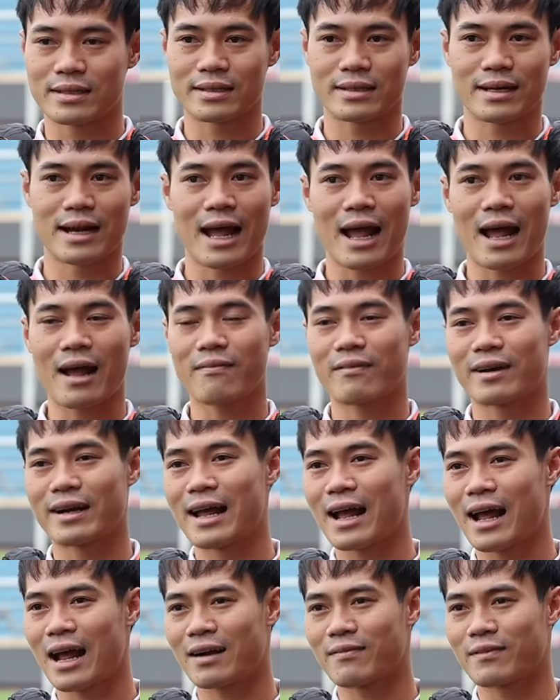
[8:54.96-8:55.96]
đã và
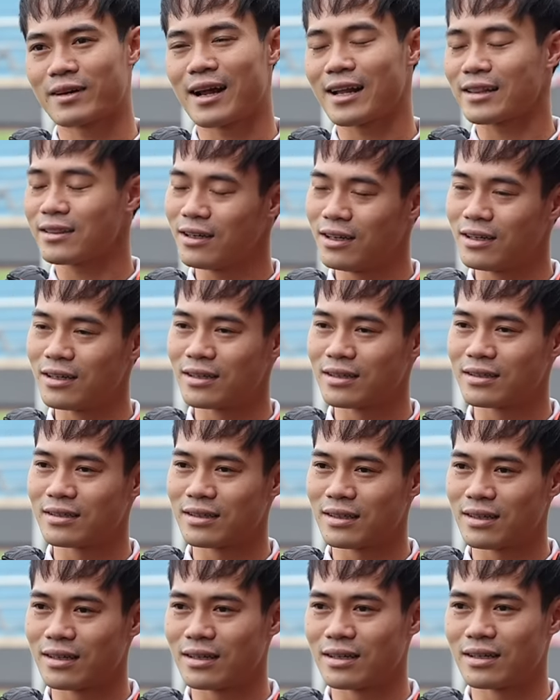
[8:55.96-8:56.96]
đang và đã từng
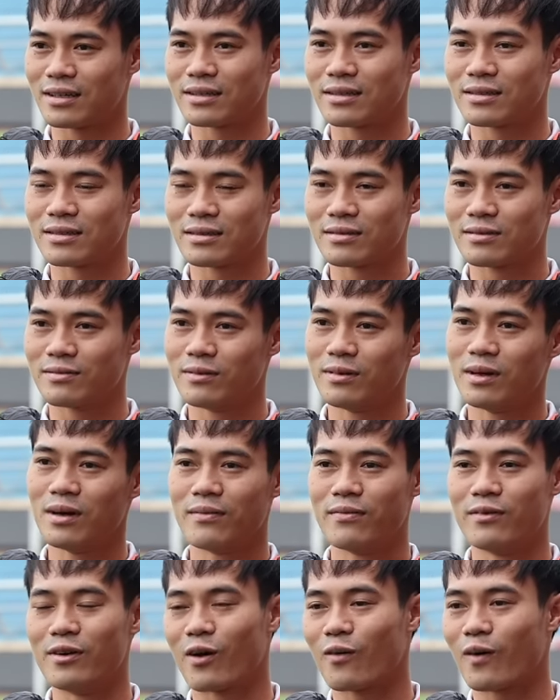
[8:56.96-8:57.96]
uh,
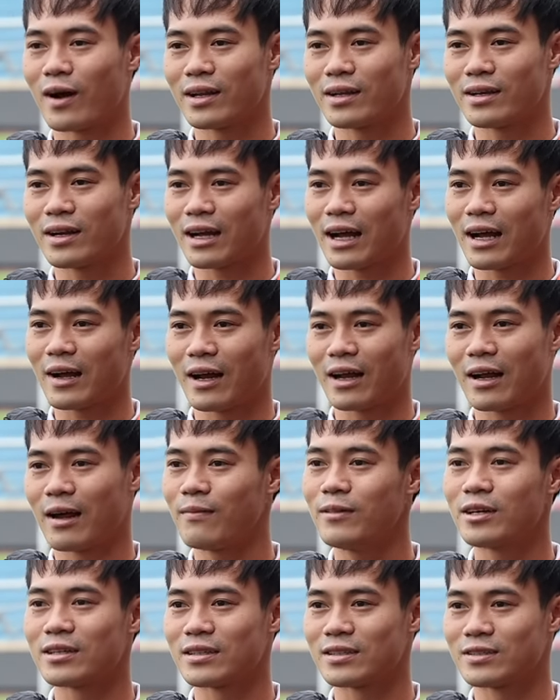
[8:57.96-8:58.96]
vượt qua những cái áp
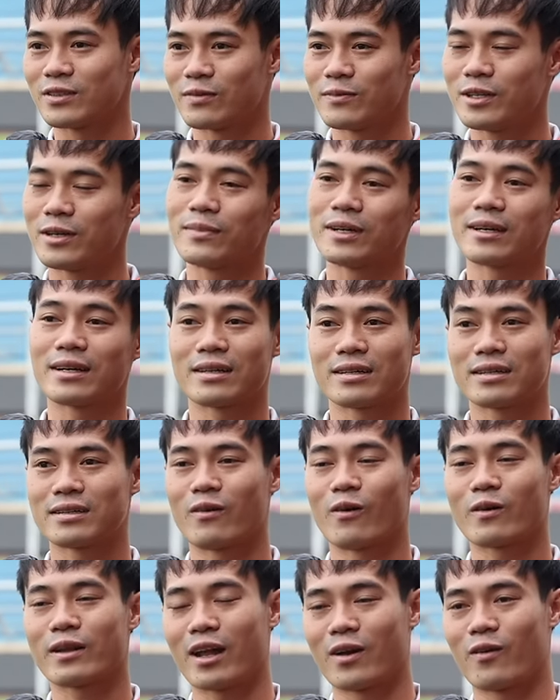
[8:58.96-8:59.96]
lực này rồi, bây giờ mình đã
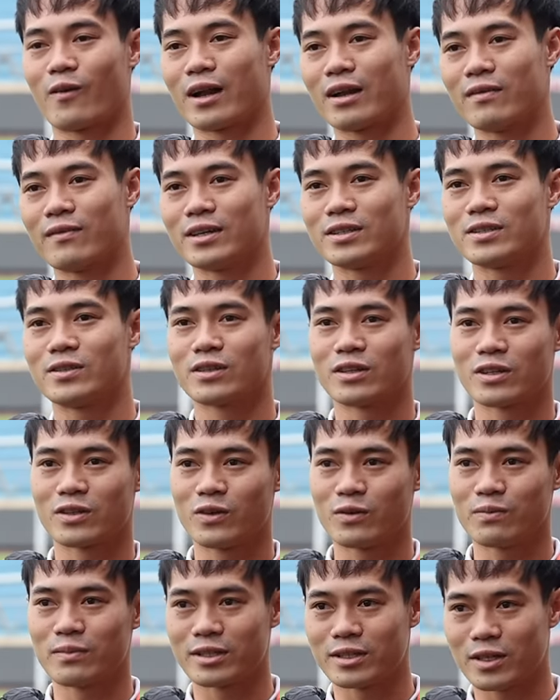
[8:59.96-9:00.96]
có thành quả như vậy rồi,
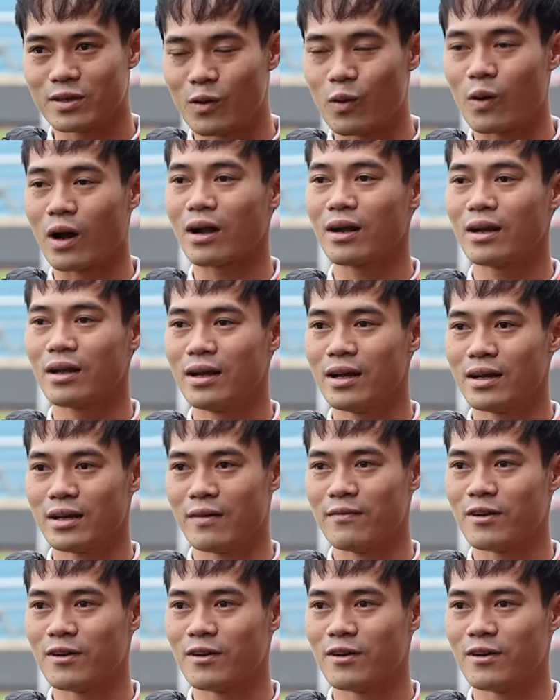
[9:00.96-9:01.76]
thôi mình sẽ cố gắng để